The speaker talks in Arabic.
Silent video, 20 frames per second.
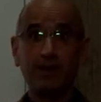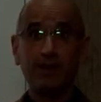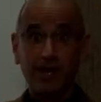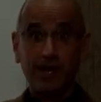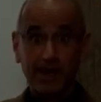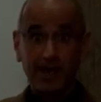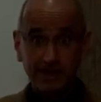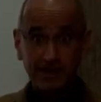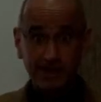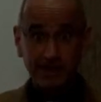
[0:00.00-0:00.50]

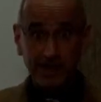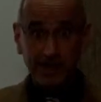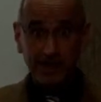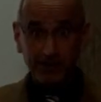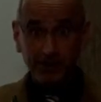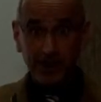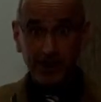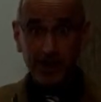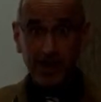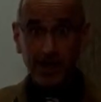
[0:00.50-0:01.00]

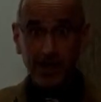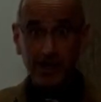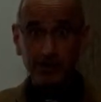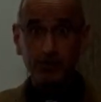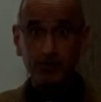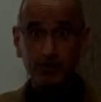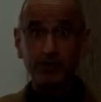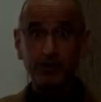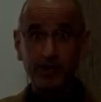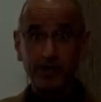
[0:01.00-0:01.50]
الكلمة
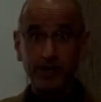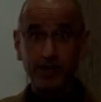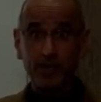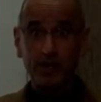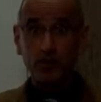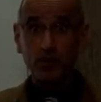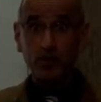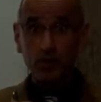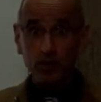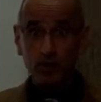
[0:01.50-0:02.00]
المفردة
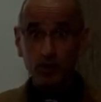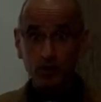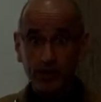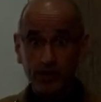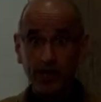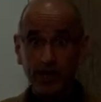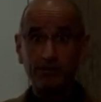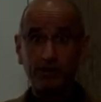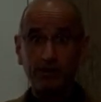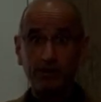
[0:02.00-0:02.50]
كل
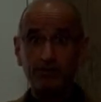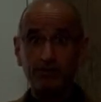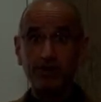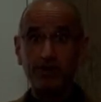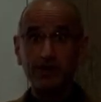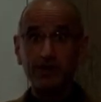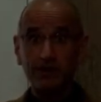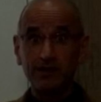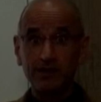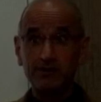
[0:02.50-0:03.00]
كلمة
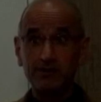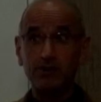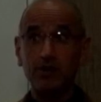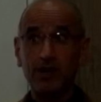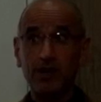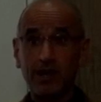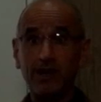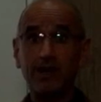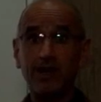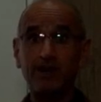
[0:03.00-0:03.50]
مفردة نطلق
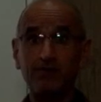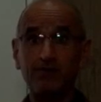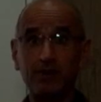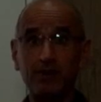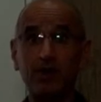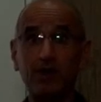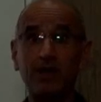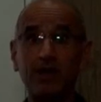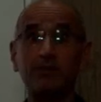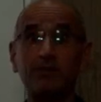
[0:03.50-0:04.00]
عليها في
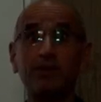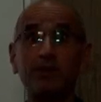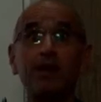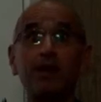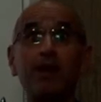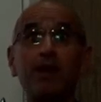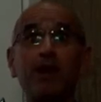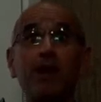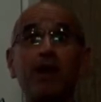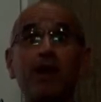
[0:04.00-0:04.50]
العربي
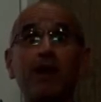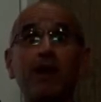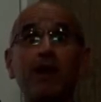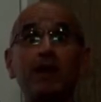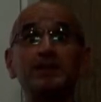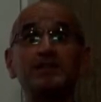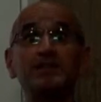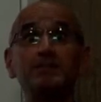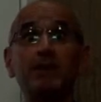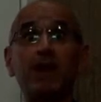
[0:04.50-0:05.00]

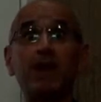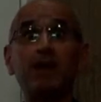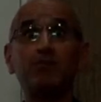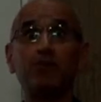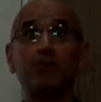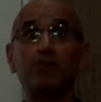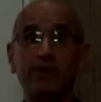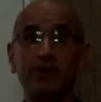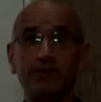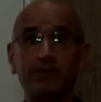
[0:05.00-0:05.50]
اسم
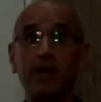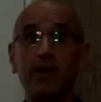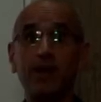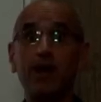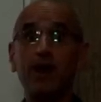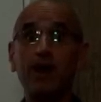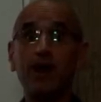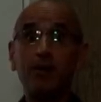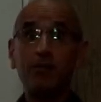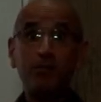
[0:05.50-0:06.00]
المفرد
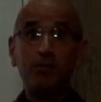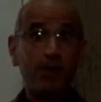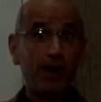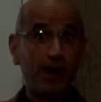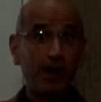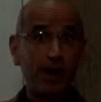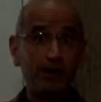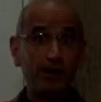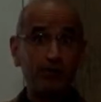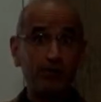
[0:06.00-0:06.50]

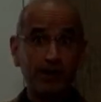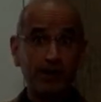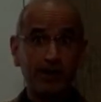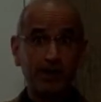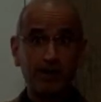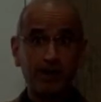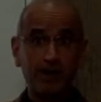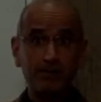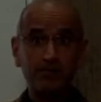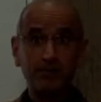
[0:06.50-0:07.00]
أما
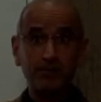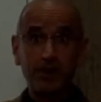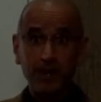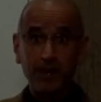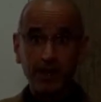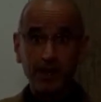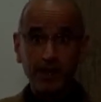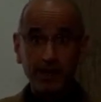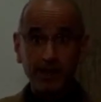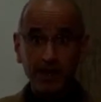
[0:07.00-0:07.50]
المركب
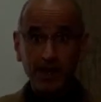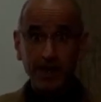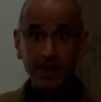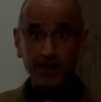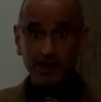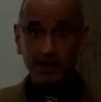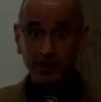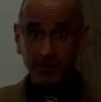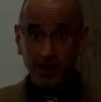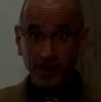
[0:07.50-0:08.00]
هي
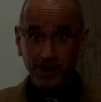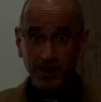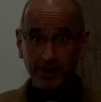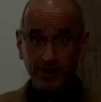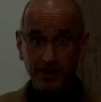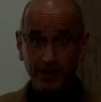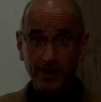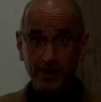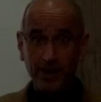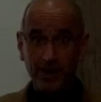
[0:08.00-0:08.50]

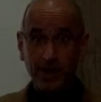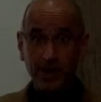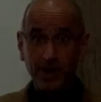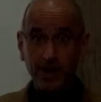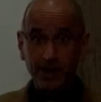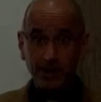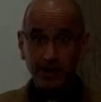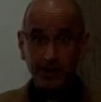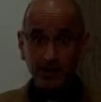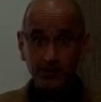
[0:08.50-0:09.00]
العبارة
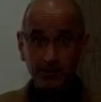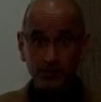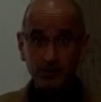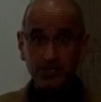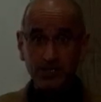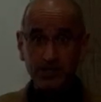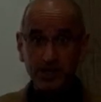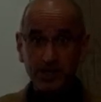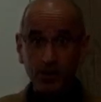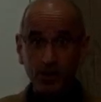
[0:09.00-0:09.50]

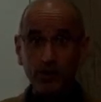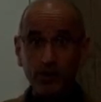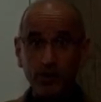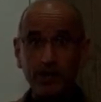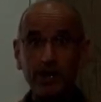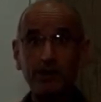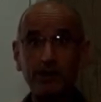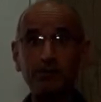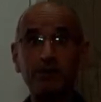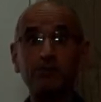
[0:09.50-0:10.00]

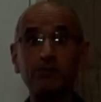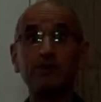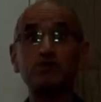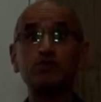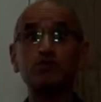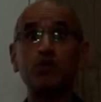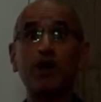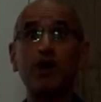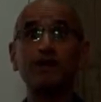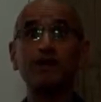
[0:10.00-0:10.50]
المتكونة من
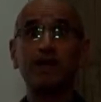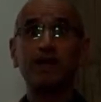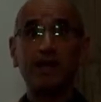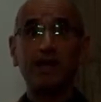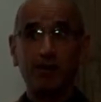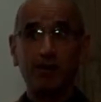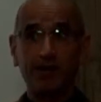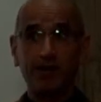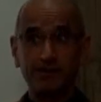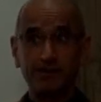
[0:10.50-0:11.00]
مجموعة
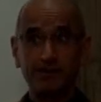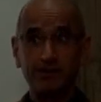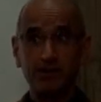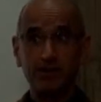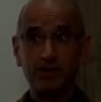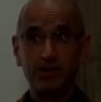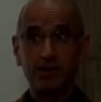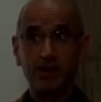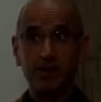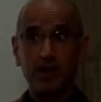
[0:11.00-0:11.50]
كلمات
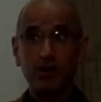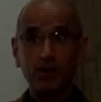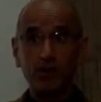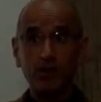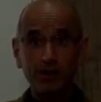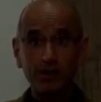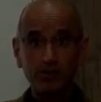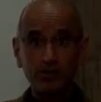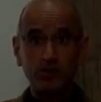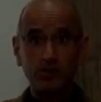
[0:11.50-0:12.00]
أو
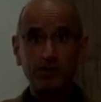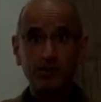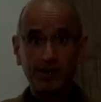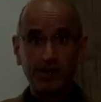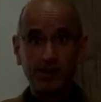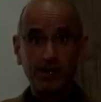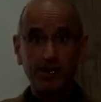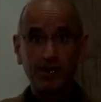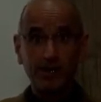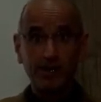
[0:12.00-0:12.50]
الجمل
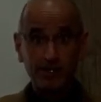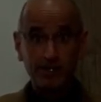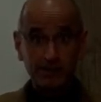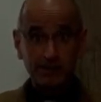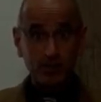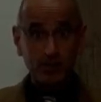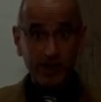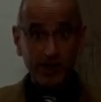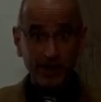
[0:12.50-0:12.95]
نطلق